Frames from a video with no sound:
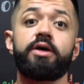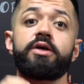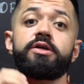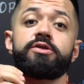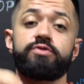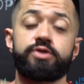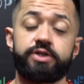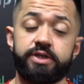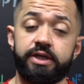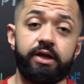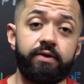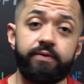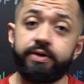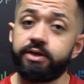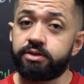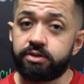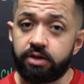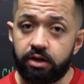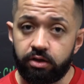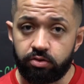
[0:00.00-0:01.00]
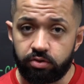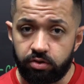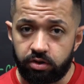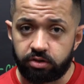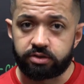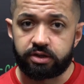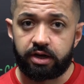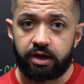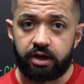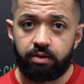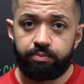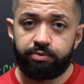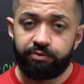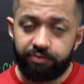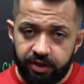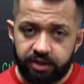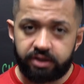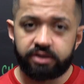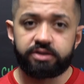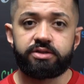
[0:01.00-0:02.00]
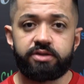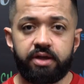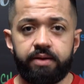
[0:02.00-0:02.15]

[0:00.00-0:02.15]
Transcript: Se você não é inscrito no nosso canal, aproveita esse